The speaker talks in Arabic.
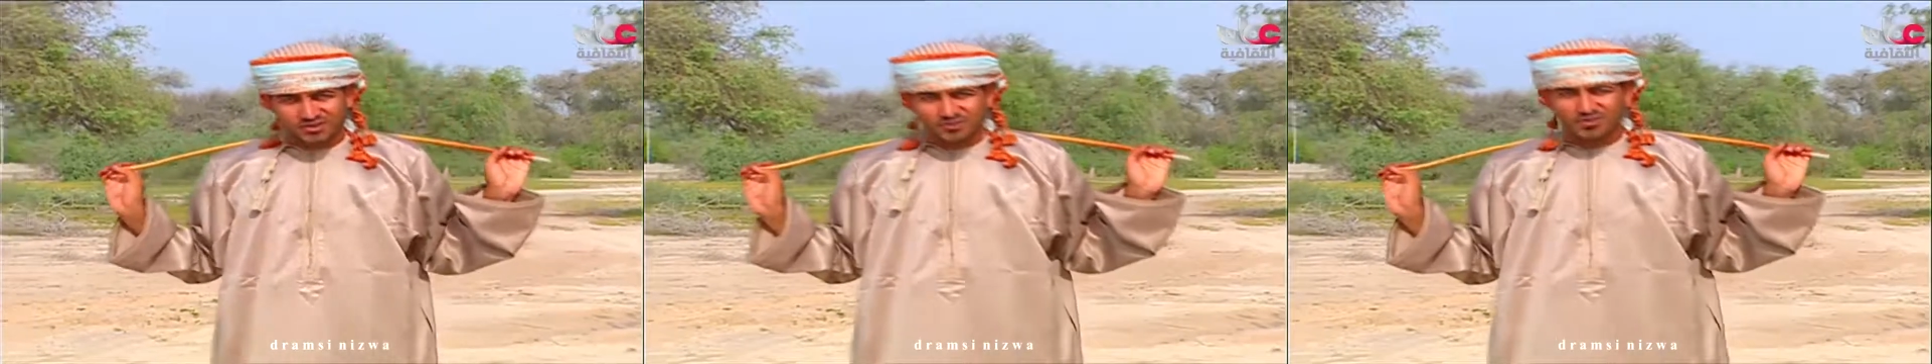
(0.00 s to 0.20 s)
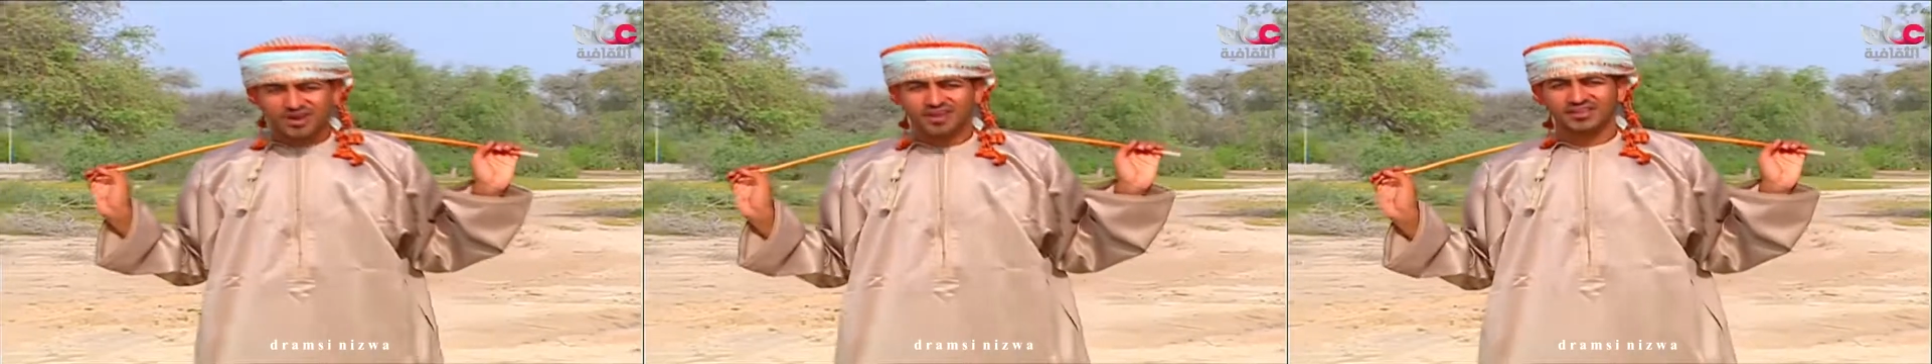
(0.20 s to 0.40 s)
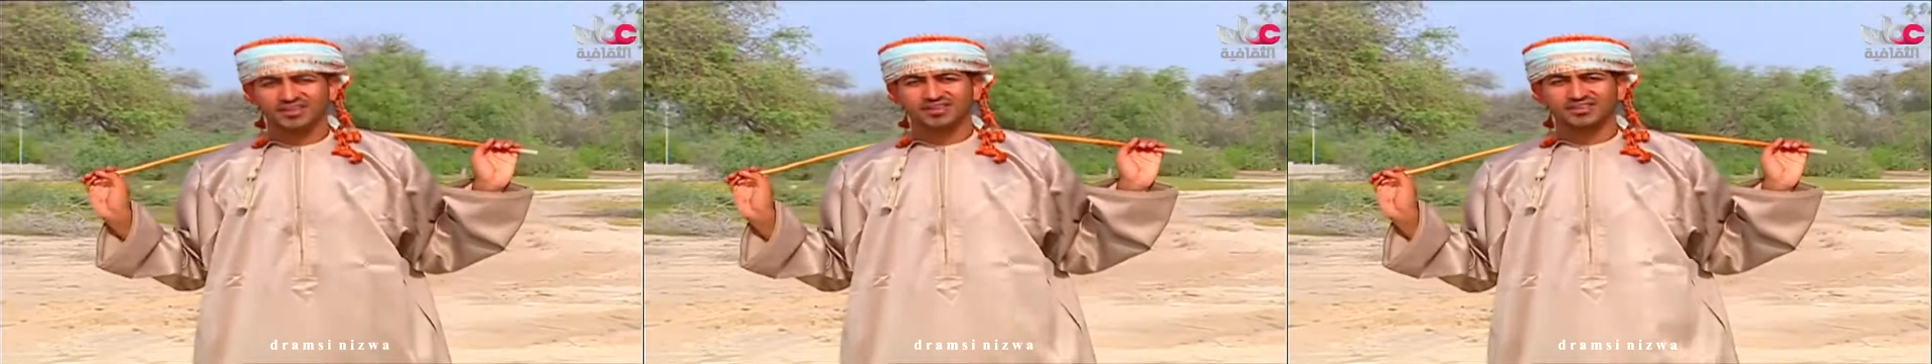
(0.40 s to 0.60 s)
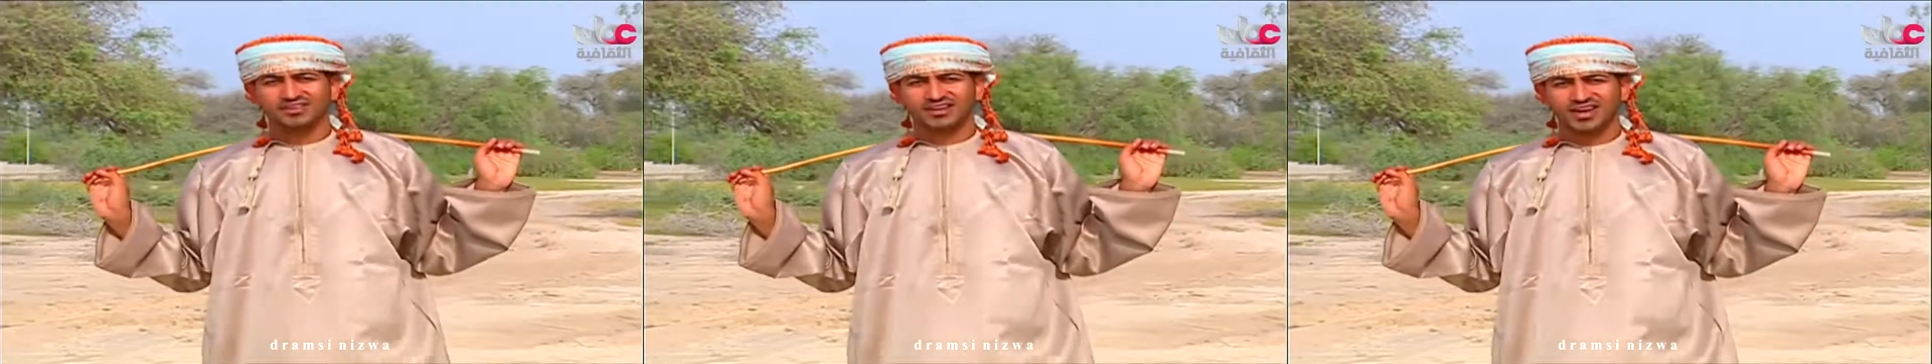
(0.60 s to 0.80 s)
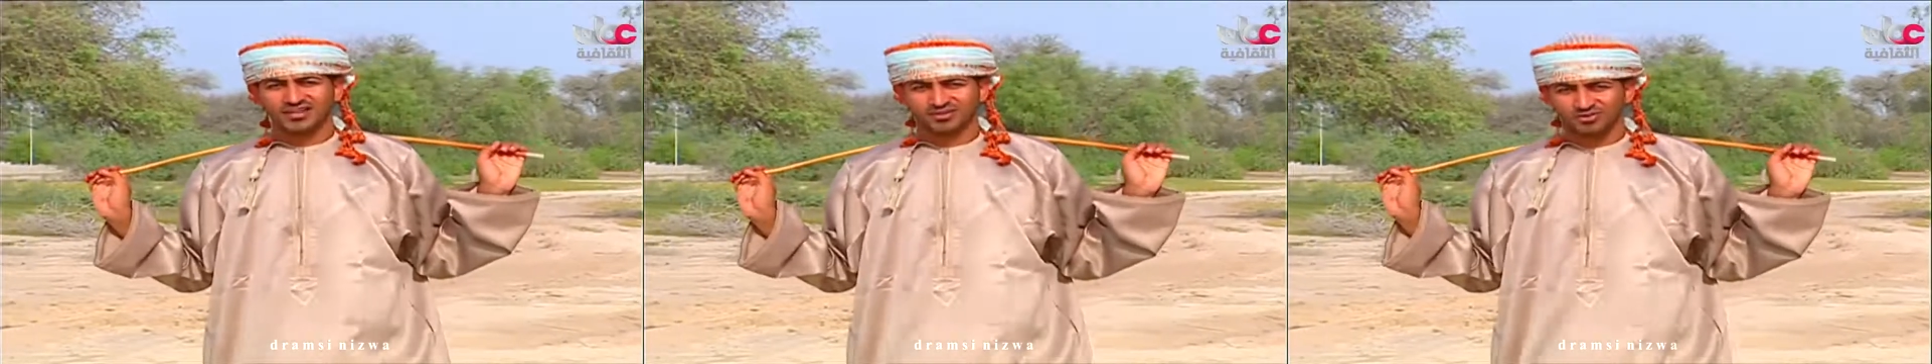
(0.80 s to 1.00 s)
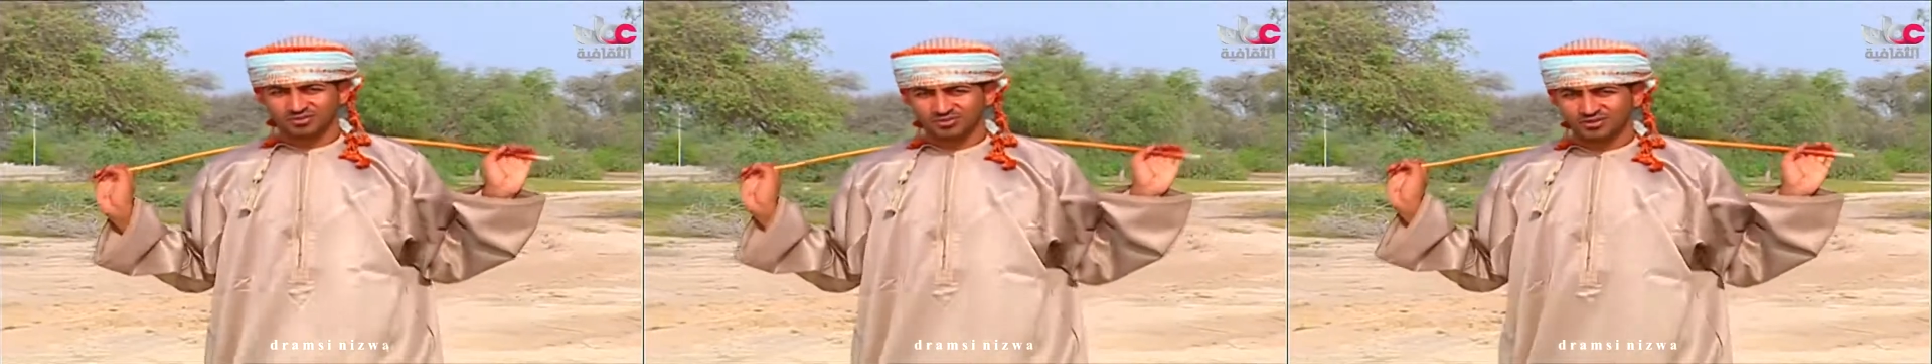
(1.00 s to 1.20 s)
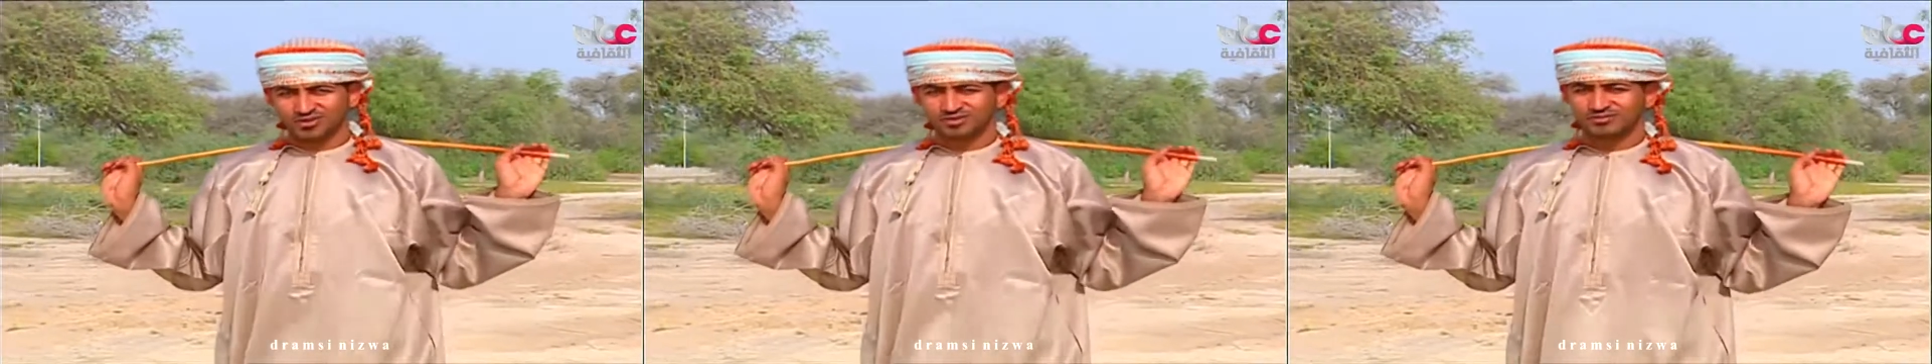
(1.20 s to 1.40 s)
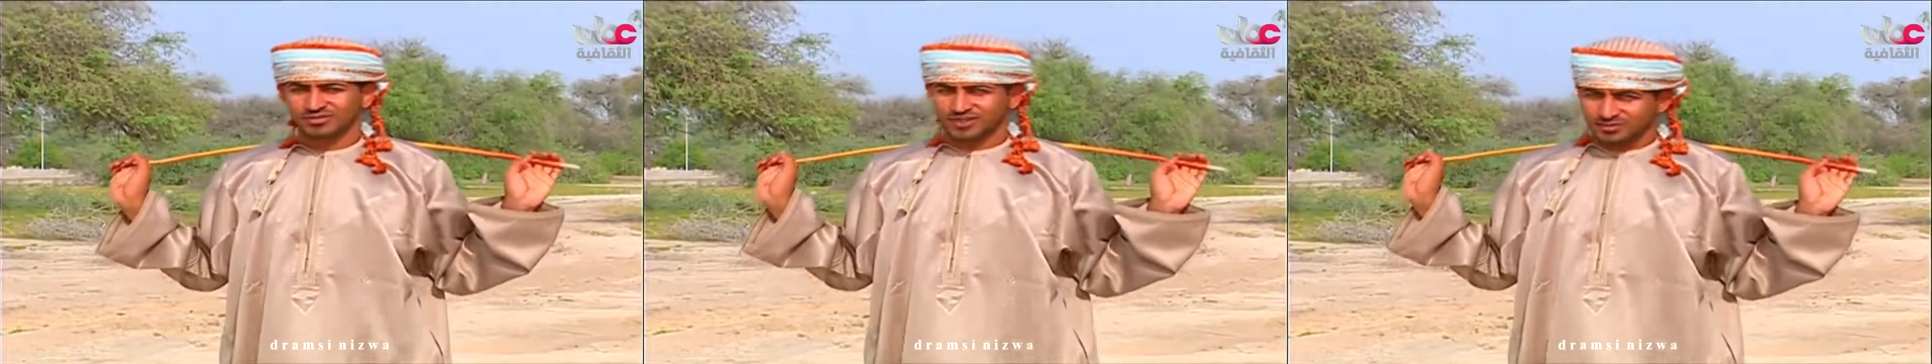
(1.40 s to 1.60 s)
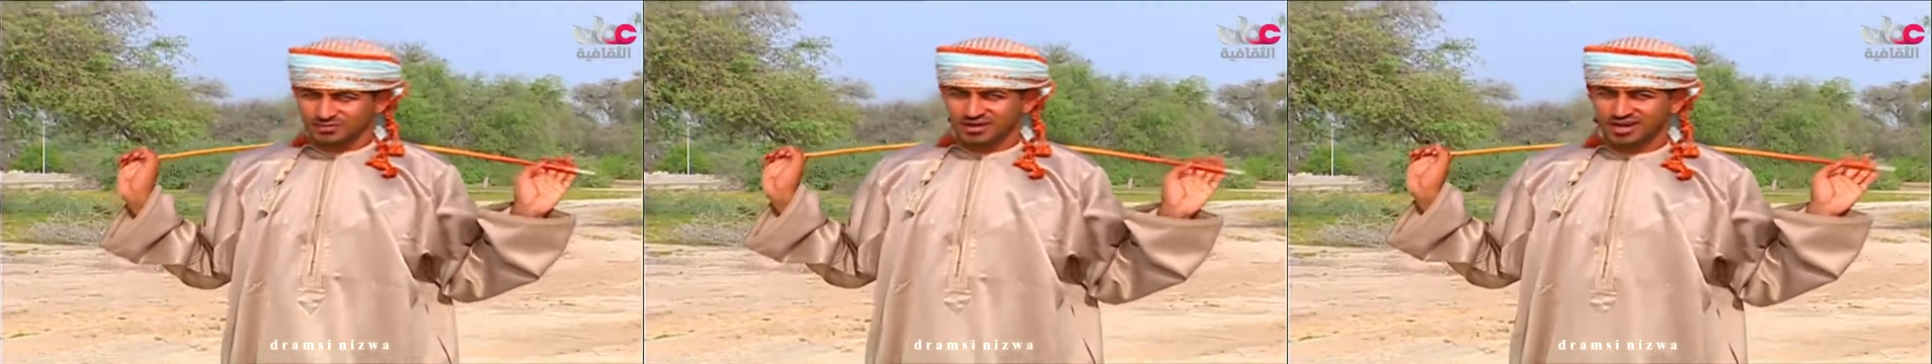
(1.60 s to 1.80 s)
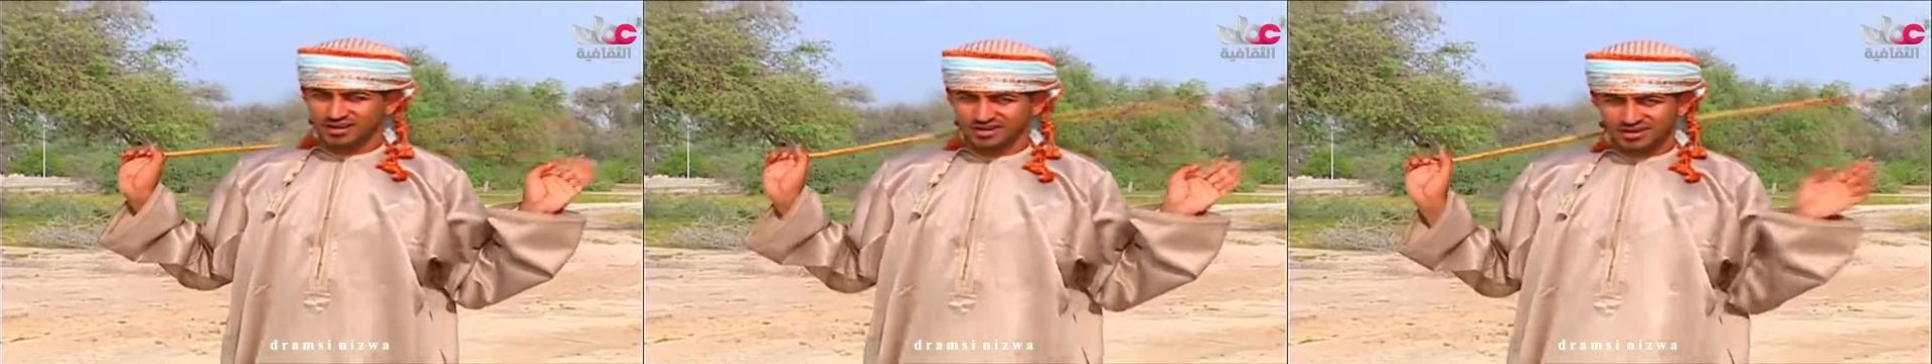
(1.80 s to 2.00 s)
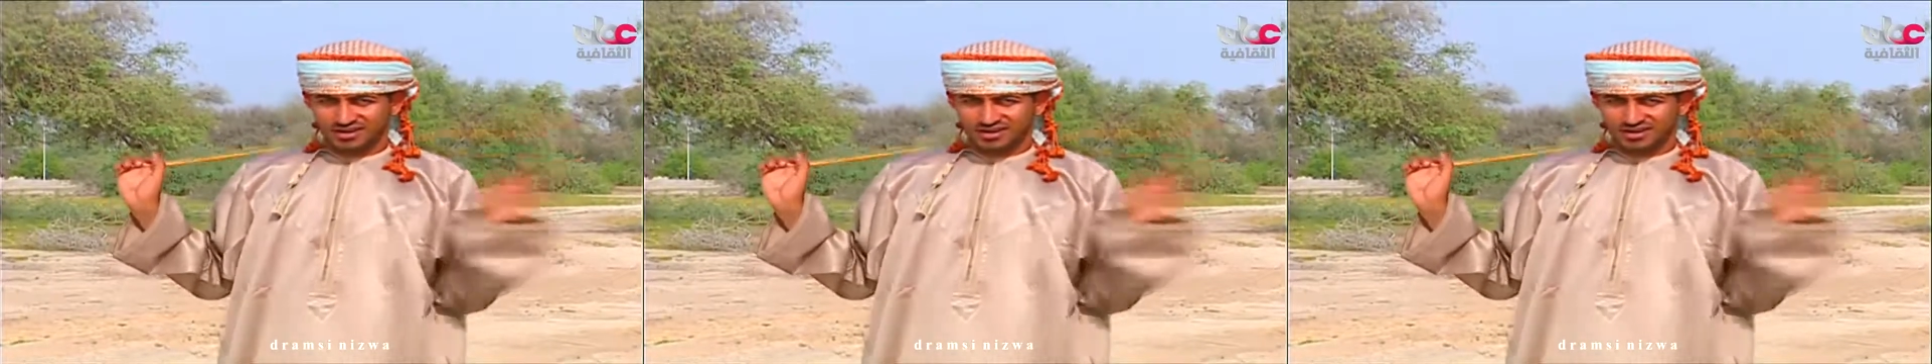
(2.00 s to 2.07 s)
وأيضا راح تكون مسبع